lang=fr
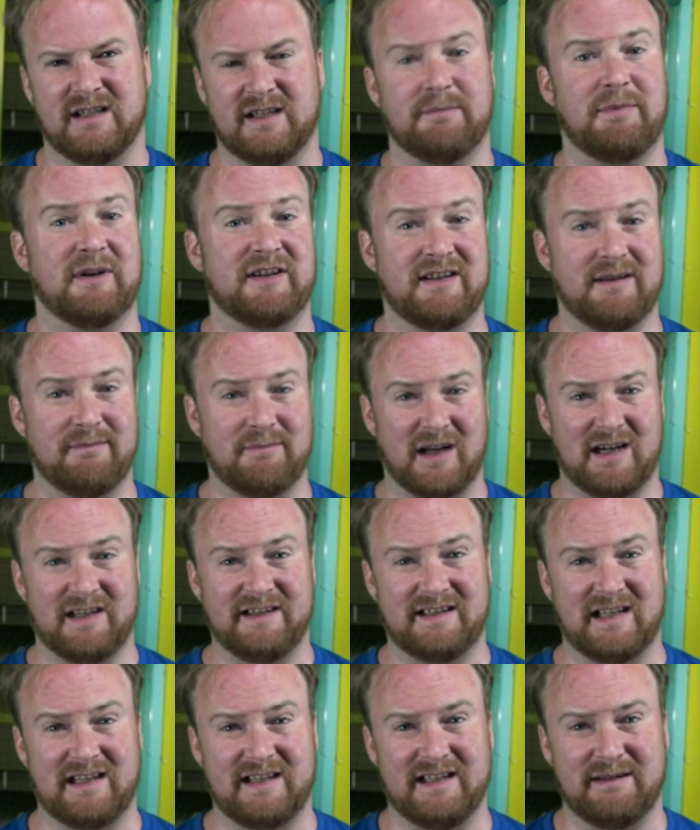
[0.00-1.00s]
dépassée par
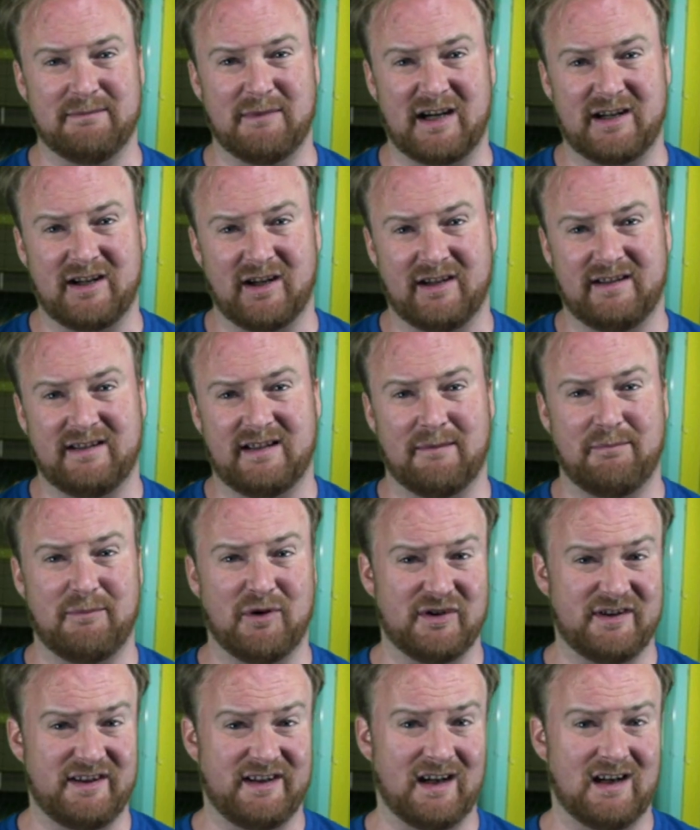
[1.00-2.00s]
l'italienne Margarita
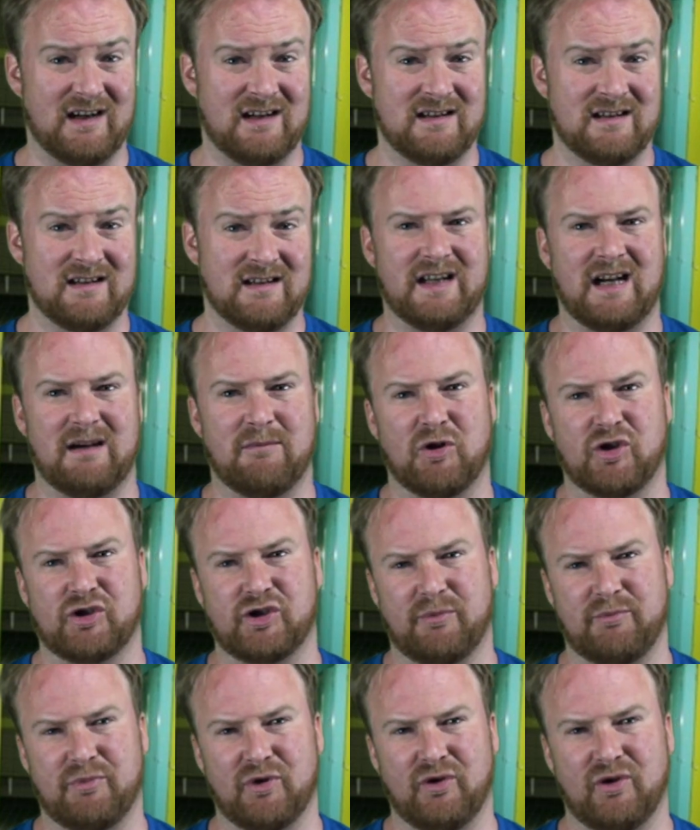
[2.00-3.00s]
Panzira, également
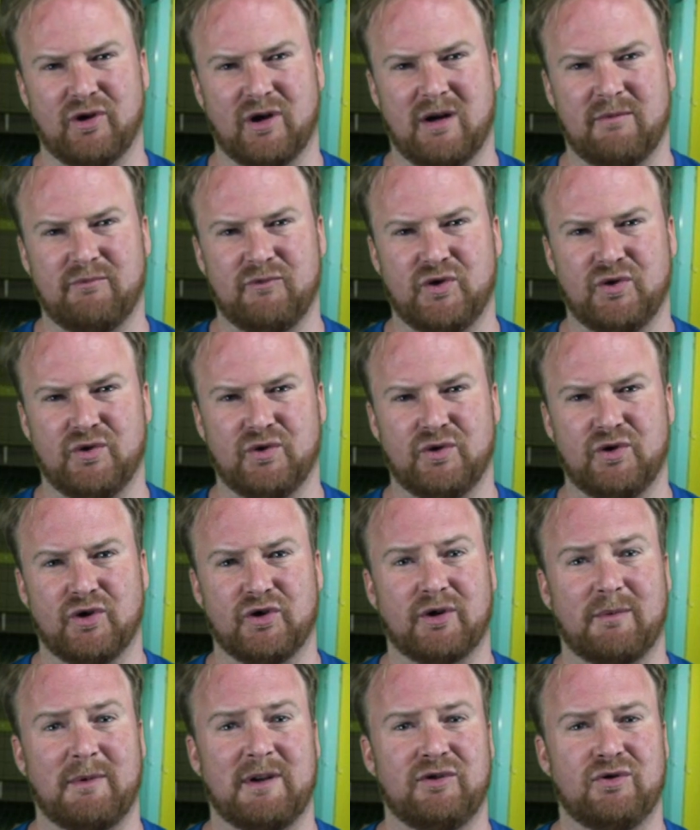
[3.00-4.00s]
championne d'Europe du
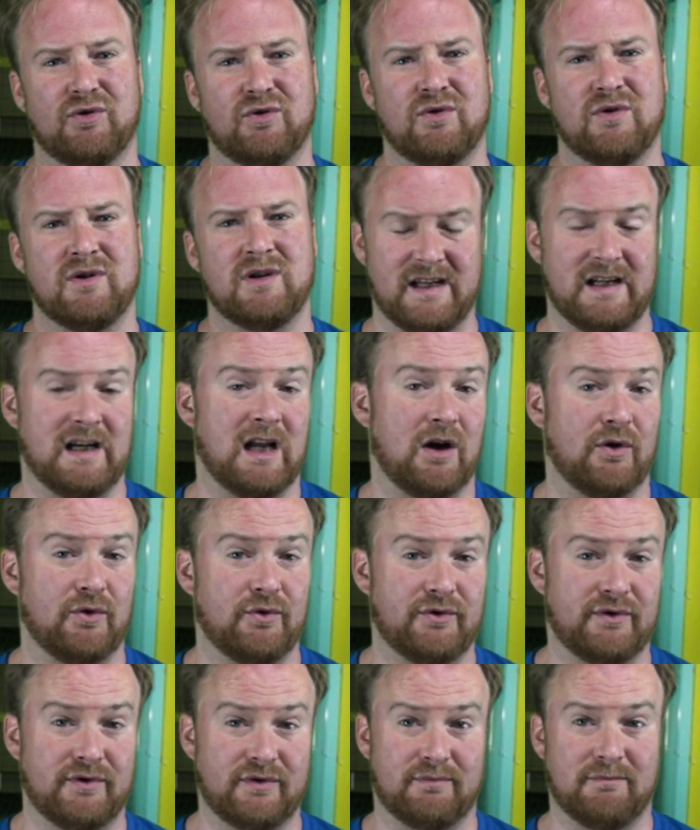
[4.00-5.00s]
200 mètres d'eau, et la
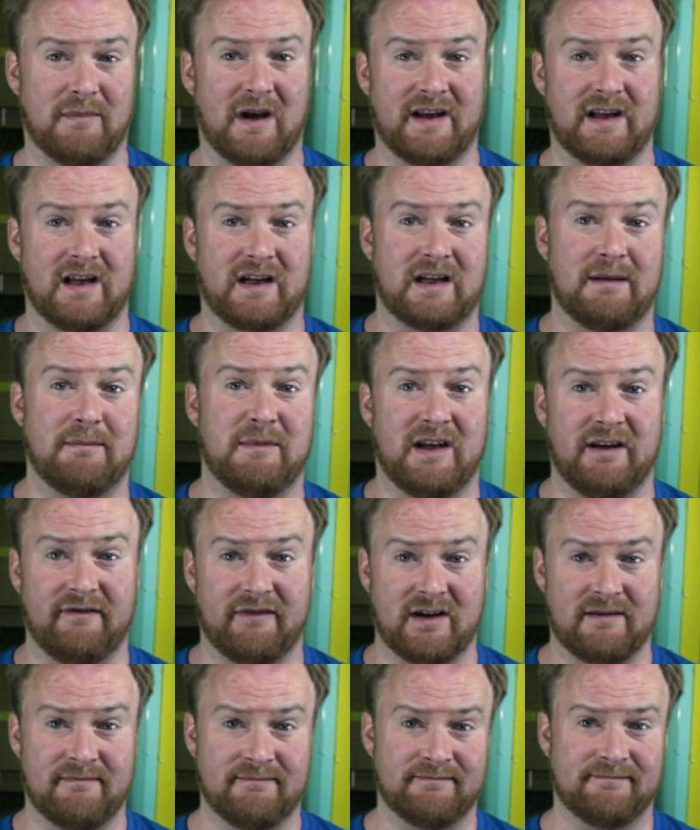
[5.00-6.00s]
russe Maria
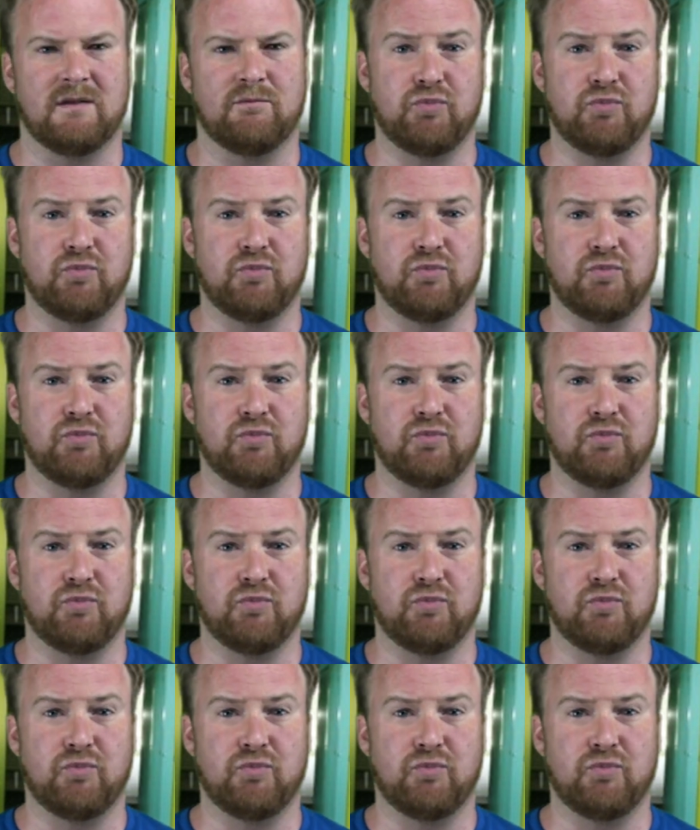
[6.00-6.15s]
Kameneva.